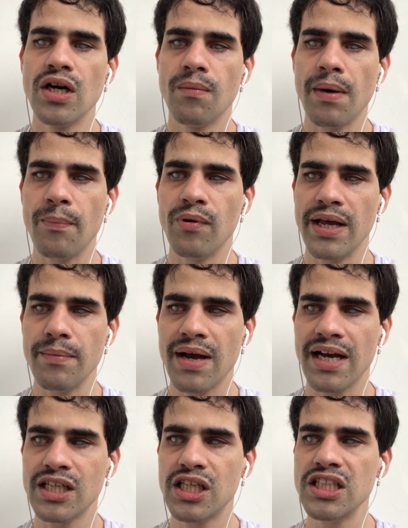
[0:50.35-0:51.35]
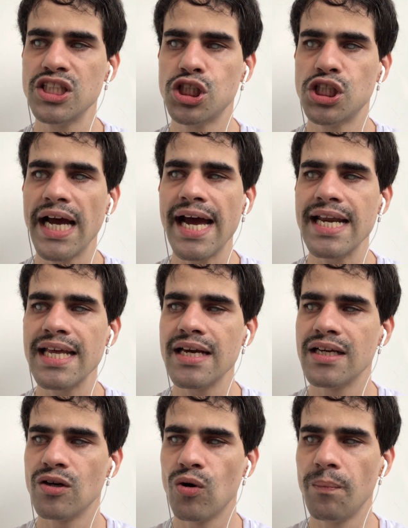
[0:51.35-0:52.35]
uma polêmica que
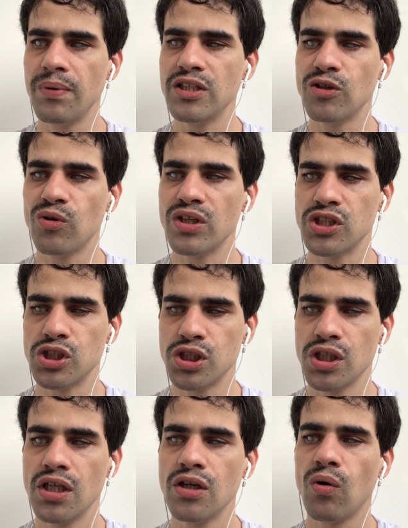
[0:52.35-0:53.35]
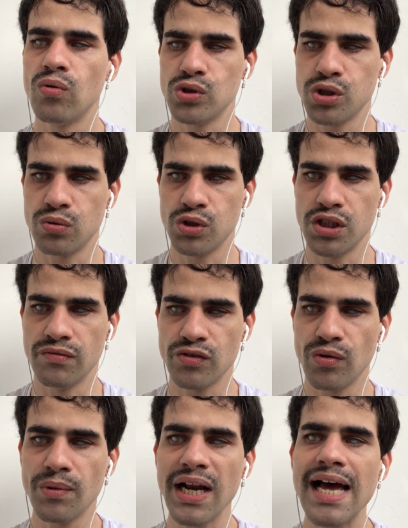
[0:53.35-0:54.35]
gere opiniões construtivas.
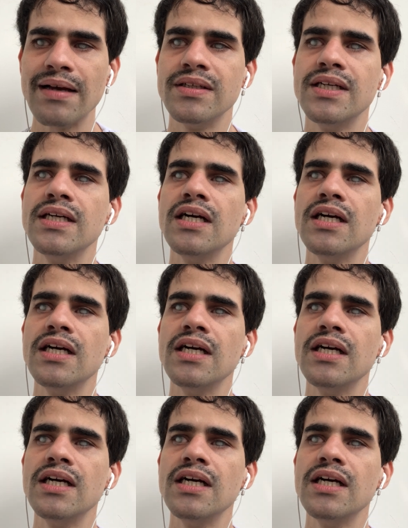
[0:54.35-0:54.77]
Vamos lá?